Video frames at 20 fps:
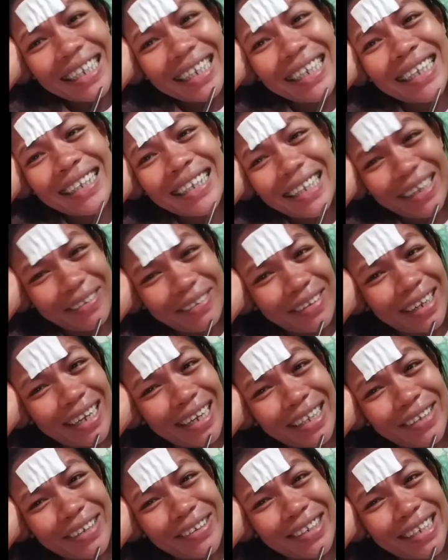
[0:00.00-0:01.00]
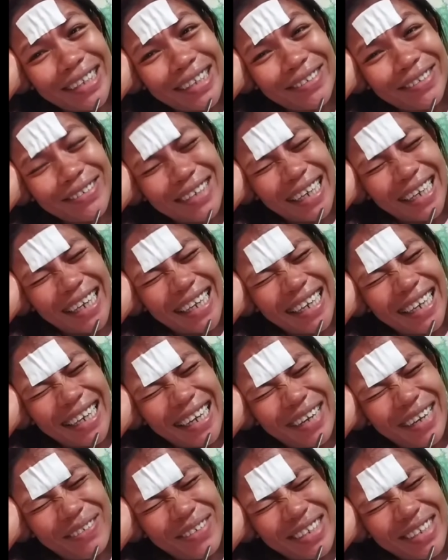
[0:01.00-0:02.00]
Hinihintay ko na lang yung date
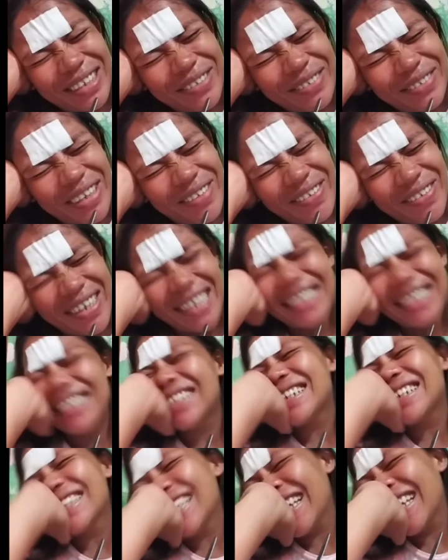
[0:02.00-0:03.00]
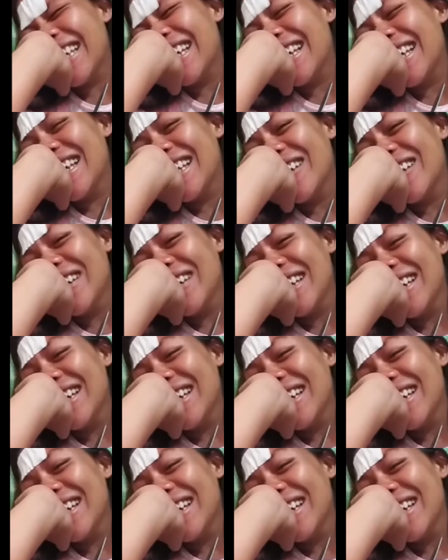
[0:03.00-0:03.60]
kailan lalabas si Baby Aitsukin.